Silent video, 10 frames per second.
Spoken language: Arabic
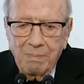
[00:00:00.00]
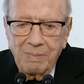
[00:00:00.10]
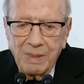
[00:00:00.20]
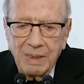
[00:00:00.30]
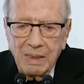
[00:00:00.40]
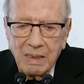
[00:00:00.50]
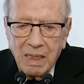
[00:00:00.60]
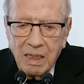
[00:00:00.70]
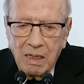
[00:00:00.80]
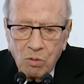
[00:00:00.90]
من
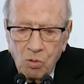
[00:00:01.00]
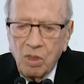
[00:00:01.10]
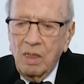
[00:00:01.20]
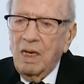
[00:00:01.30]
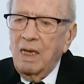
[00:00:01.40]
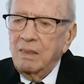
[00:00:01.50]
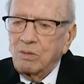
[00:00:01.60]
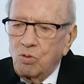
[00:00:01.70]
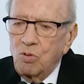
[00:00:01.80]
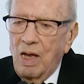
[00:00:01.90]
ضروري أن
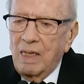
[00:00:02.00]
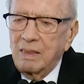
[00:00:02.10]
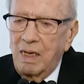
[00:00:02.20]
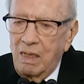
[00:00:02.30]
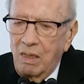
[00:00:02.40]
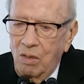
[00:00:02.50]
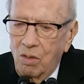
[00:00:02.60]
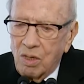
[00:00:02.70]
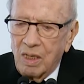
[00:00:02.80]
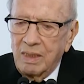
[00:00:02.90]
تكون عندنا
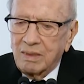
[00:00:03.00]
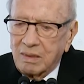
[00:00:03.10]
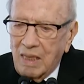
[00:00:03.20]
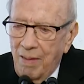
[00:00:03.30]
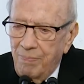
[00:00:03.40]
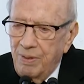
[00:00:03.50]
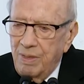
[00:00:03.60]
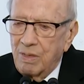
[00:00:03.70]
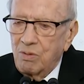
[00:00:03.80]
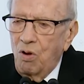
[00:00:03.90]
حرية
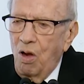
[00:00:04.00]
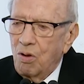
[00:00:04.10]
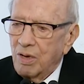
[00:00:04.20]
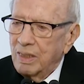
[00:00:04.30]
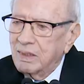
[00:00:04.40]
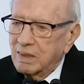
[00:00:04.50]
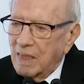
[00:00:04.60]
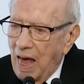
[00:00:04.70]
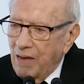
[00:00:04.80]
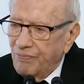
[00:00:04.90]
التعبير وحرية
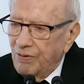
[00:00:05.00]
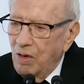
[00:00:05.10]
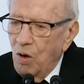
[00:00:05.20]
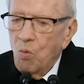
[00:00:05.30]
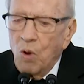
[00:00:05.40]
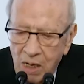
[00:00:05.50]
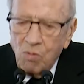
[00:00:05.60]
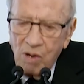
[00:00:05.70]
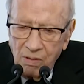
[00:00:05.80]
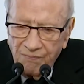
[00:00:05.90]
الصحافة
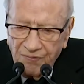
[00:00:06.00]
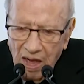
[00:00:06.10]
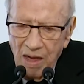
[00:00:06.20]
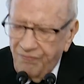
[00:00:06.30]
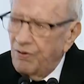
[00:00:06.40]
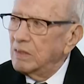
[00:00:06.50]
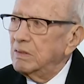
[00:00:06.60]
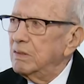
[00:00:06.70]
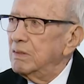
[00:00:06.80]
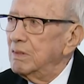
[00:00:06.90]
ولو فيها افراد
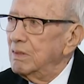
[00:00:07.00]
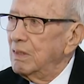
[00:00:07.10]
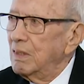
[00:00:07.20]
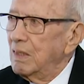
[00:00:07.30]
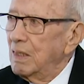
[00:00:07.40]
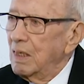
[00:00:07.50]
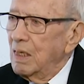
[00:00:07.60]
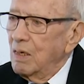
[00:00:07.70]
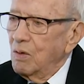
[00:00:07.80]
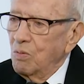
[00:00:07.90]

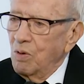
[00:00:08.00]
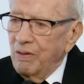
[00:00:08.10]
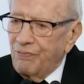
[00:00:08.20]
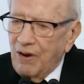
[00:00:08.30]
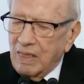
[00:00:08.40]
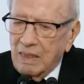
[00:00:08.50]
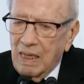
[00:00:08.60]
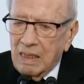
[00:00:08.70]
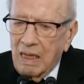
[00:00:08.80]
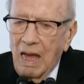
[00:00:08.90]
والافراد
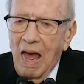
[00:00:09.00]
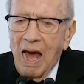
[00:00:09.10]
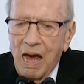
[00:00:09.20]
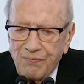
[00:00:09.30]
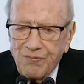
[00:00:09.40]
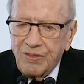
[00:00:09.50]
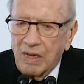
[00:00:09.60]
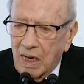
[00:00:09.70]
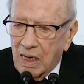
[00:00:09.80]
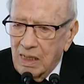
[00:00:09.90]
هذا أخف
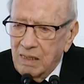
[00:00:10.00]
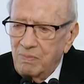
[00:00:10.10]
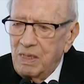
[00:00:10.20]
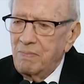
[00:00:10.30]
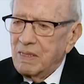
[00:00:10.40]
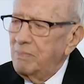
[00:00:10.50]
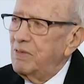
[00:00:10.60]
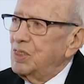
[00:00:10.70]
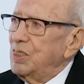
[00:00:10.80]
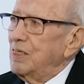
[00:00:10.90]
الضررين من اللي ما
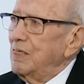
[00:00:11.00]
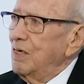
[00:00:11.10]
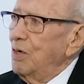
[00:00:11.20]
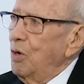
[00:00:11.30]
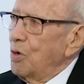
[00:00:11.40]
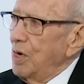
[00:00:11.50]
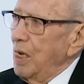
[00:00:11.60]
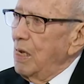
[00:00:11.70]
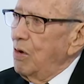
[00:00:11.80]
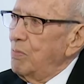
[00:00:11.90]
ثمش
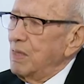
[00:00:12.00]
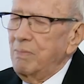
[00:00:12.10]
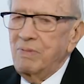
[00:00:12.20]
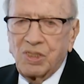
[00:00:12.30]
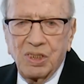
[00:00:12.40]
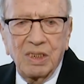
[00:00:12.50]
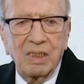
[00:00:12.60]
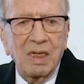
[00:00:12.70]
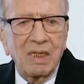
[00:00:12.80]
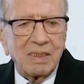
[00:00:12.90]
حرية وما ثمش
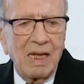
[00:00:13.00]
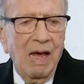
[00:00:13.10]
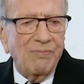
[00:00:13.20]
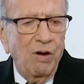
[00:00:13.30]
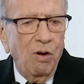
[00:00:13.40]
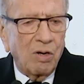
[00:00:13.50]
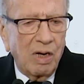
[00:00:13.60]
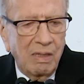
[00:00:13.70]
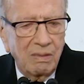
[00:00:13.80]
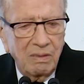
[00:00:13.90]
صحافة حرة